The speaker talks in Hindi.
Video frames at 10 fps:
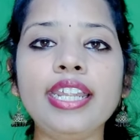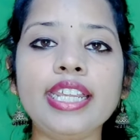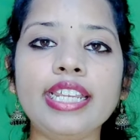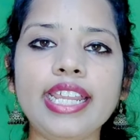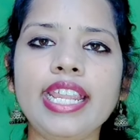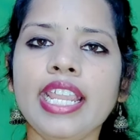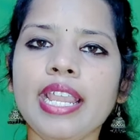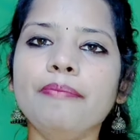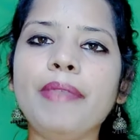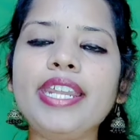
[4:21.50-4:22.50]
करने के लिए
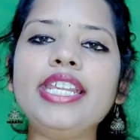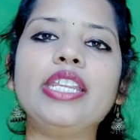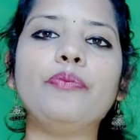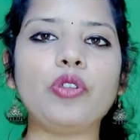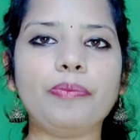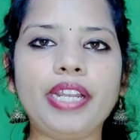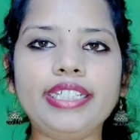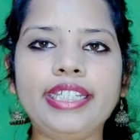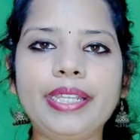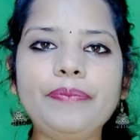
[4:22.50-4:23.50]
मैंने ये रिपोर्ट
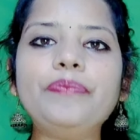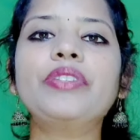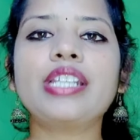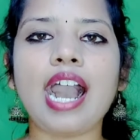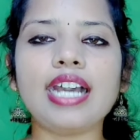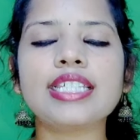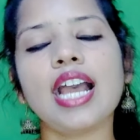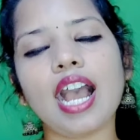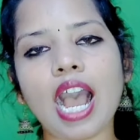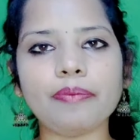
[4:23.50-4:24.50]
बनाई थी
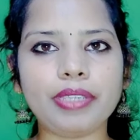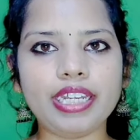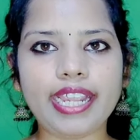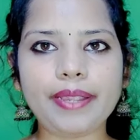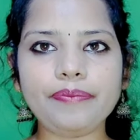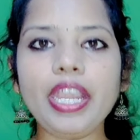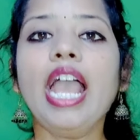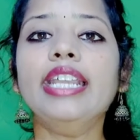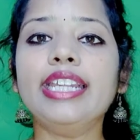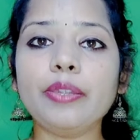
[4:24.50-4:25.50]
खास आपके लिए
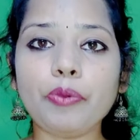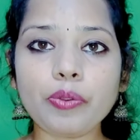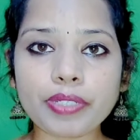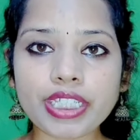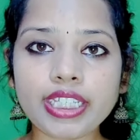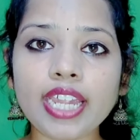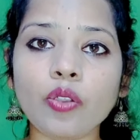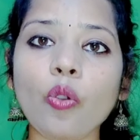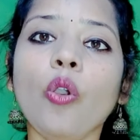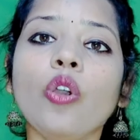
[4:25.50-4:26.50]
ये रिपोर्ट पसंद
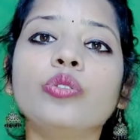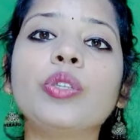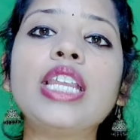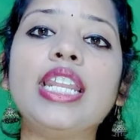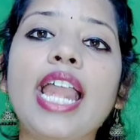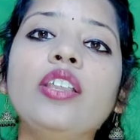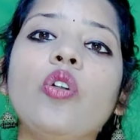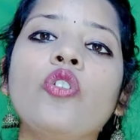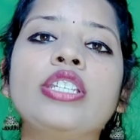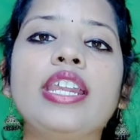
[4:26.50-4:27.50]
आई हो तो इसे
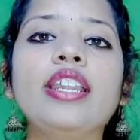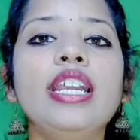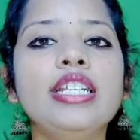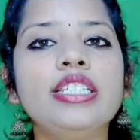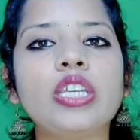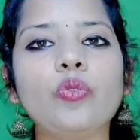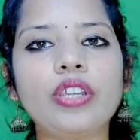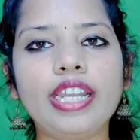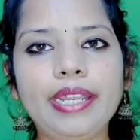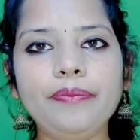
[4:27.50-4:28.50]
लाइक और शेयर
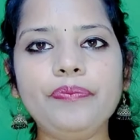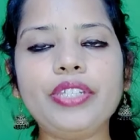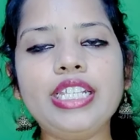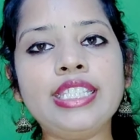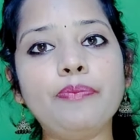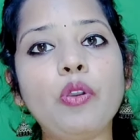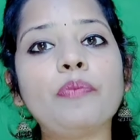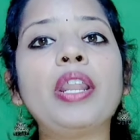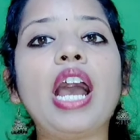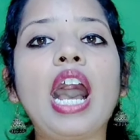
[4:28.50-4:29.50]
ज़रूर करें इस
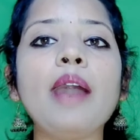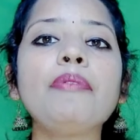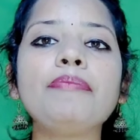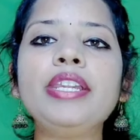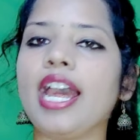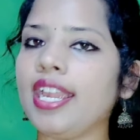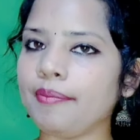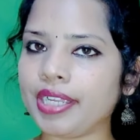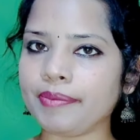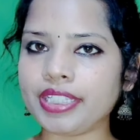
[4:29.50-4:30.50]
रिपोर्ट पर आप अपनी राय
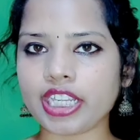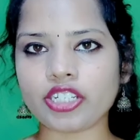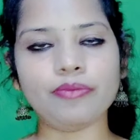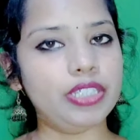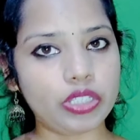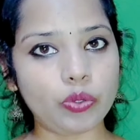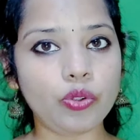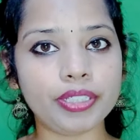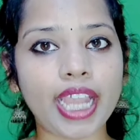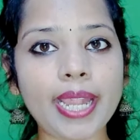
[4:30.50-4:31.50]
हमें कमेंट सेक्शन में
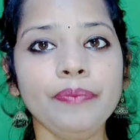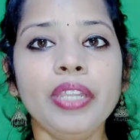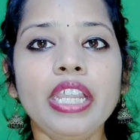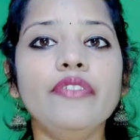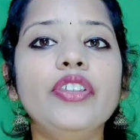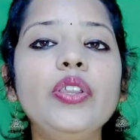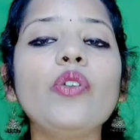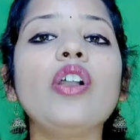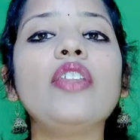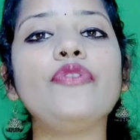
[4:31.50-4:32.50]
ज़रूर बताएं
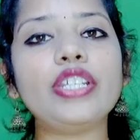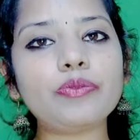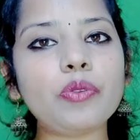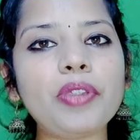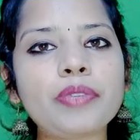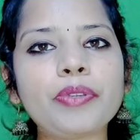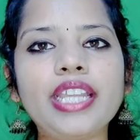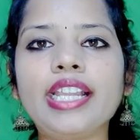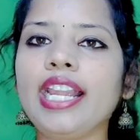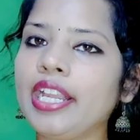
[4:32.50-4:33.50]
वीडियो को अगर फेसबुक पेज
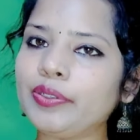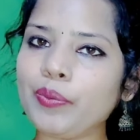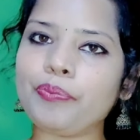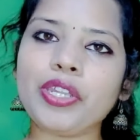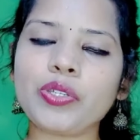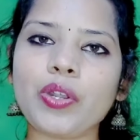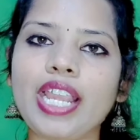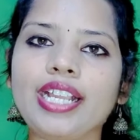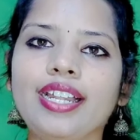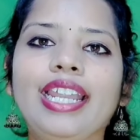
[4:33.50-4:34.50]
पर देख रहे हैं तो पेज को
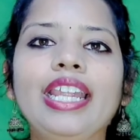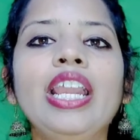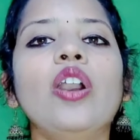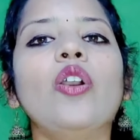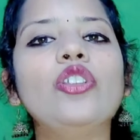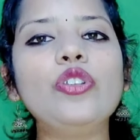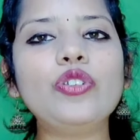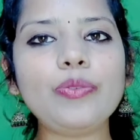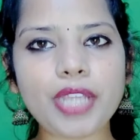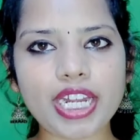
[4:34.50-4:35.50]
लाइक कर लें और
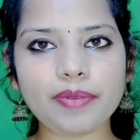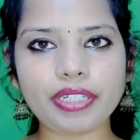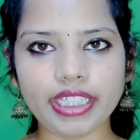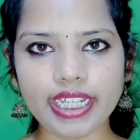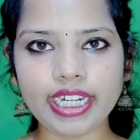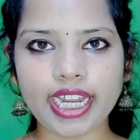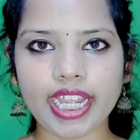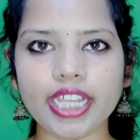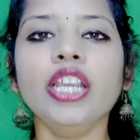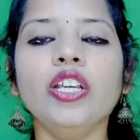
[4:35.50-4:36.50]
यूट्यूब चैनल पर देख रहे
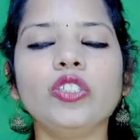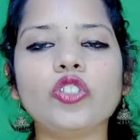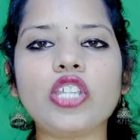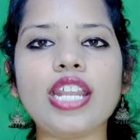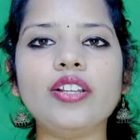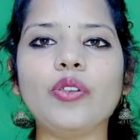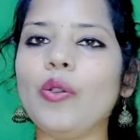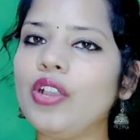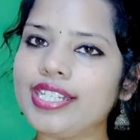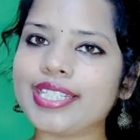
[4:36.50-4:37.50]
हैं तो चैनल
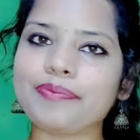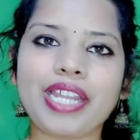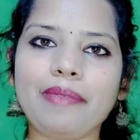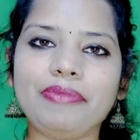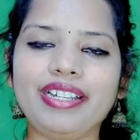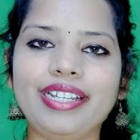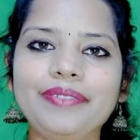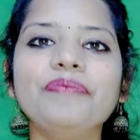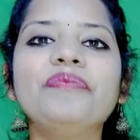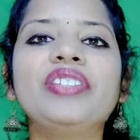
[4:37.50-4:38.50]
को सब्सक्राइब कर
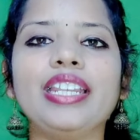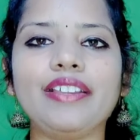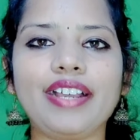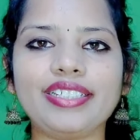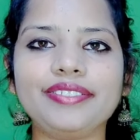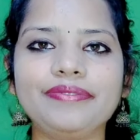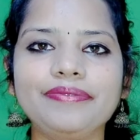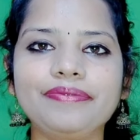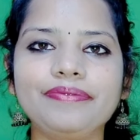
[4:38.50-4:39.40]
लें धन्यवाद